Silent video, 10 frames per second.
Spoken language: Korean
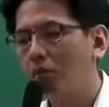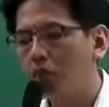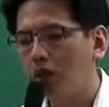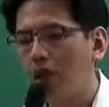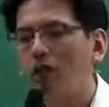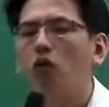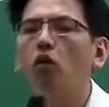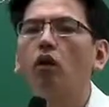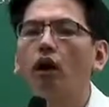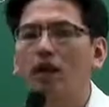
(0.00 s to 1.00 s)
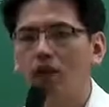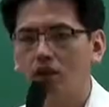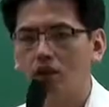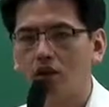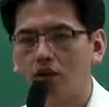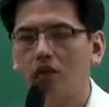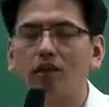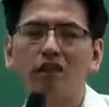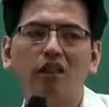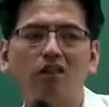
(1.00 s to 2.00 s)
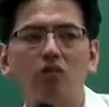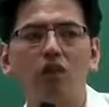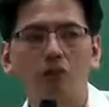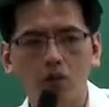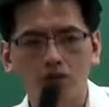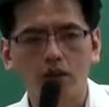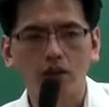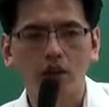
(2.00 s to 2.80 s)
비교하는 것 이것이 출제 포인트.